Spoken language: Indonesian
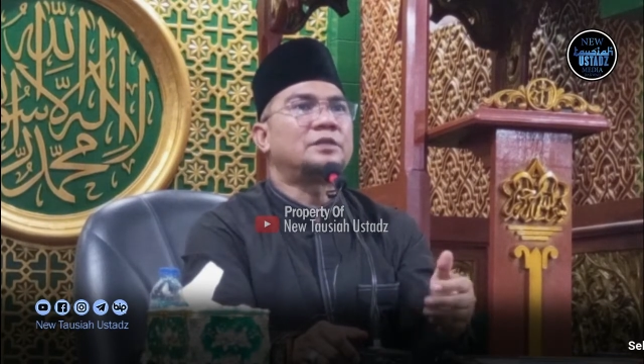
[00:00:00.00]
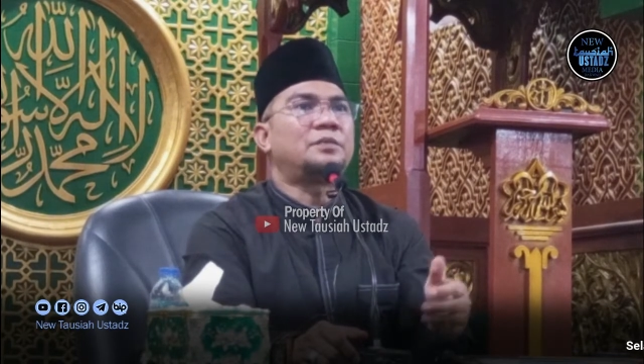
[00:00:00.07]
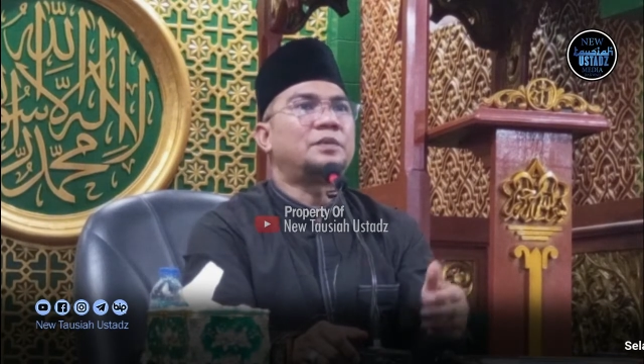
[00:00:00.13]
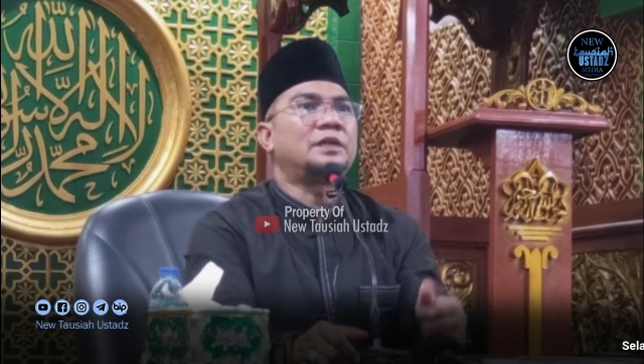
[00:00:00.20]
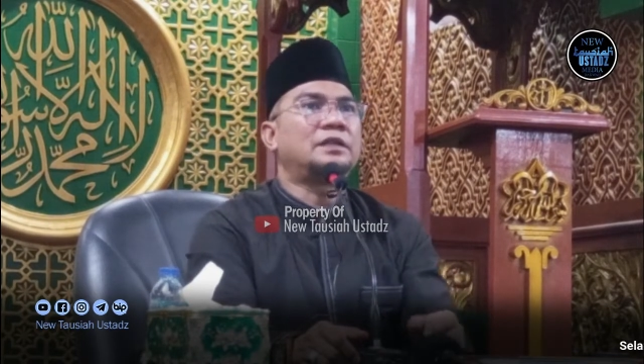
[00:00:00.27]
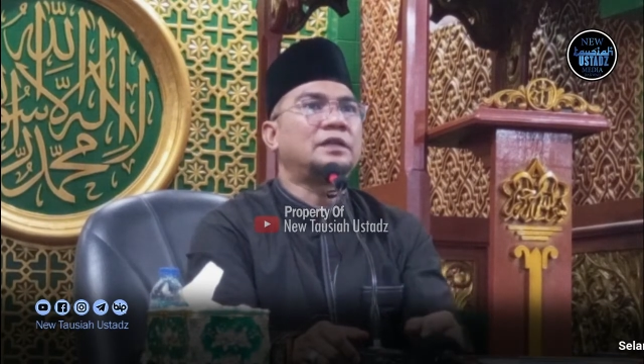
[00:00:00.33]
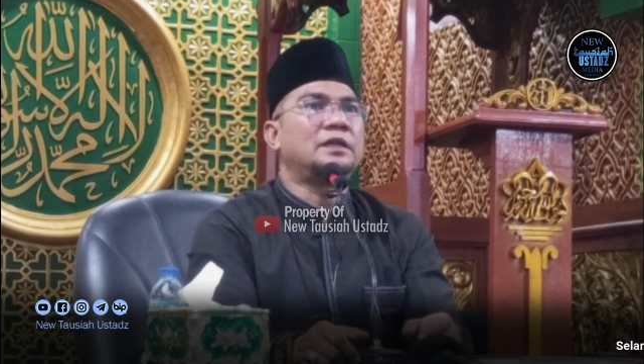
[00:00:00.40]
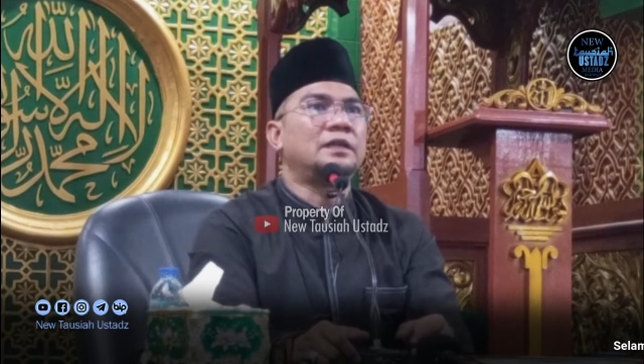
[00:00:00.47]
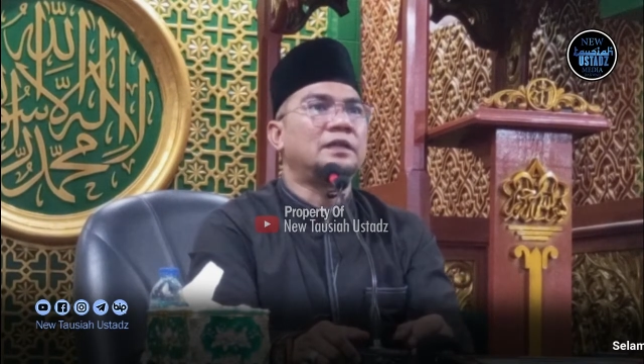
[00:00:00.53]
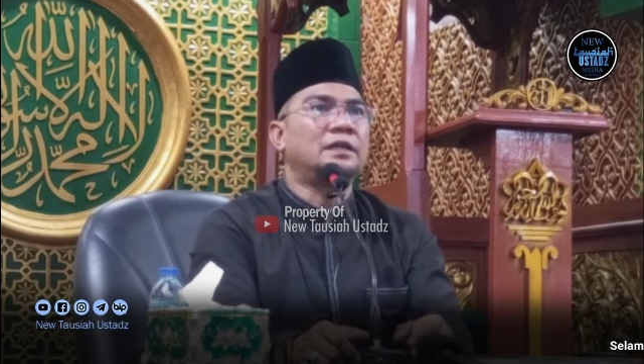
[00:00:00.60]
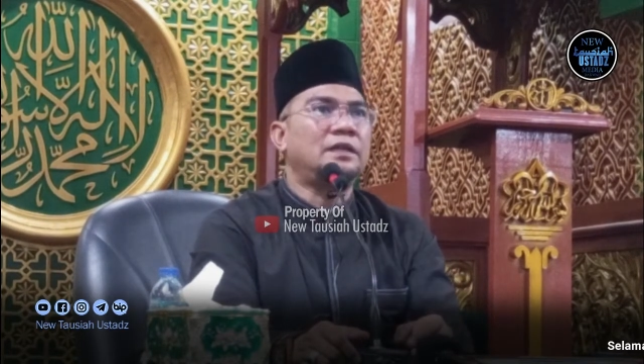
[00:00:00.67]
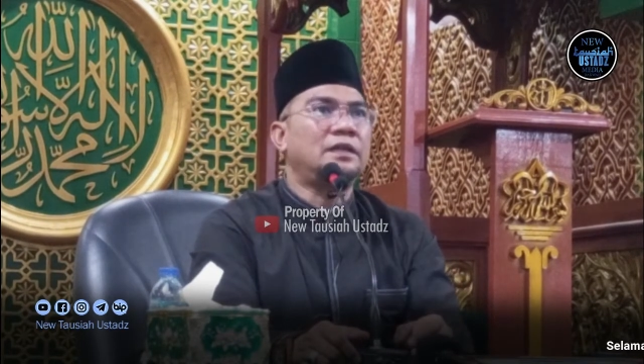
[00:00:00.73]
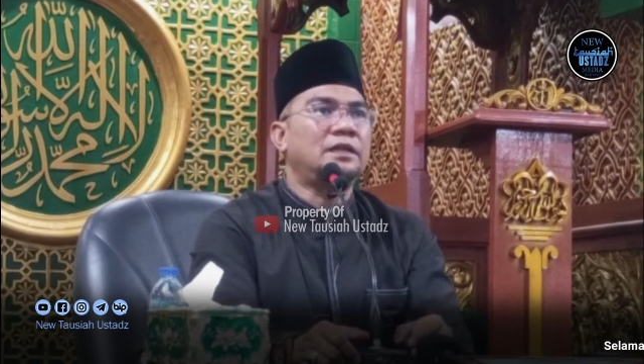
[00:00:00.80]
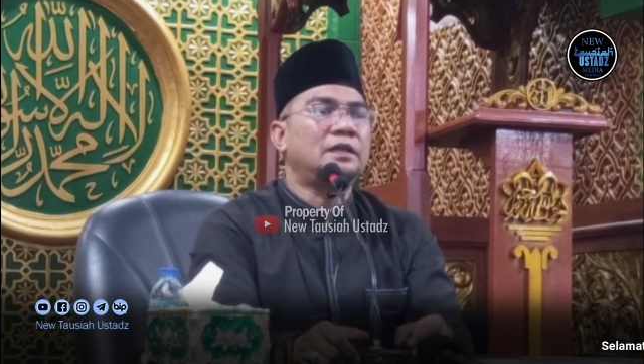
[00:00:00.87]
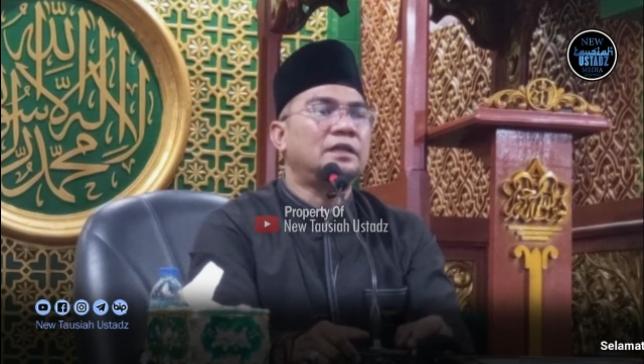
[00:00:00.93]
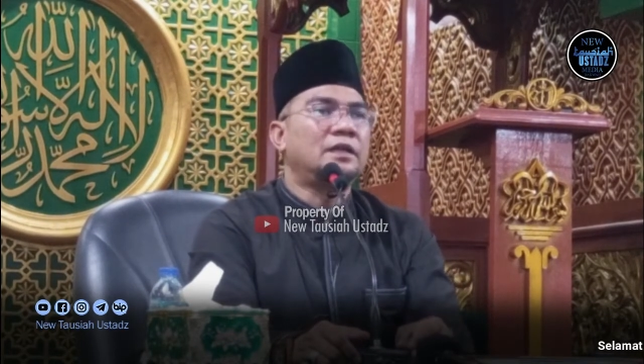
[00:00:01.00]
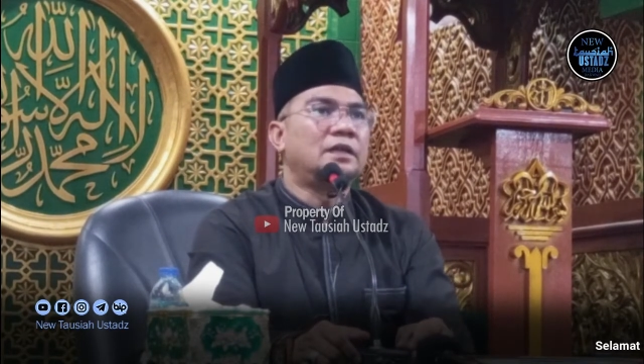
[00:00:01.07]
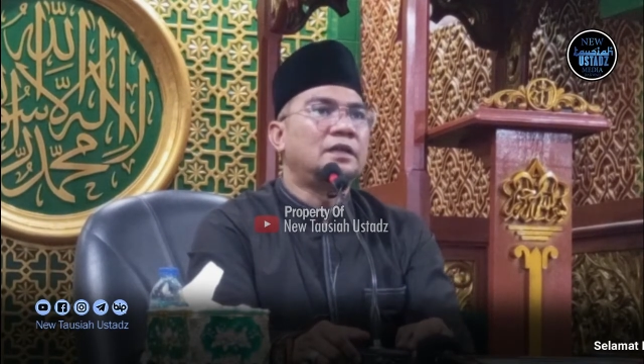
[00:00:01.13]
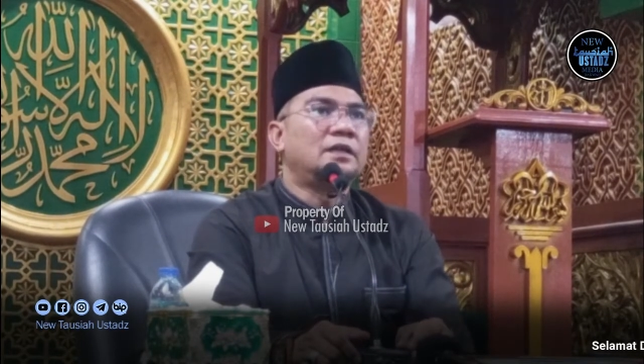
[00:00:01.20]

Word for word: seperti ini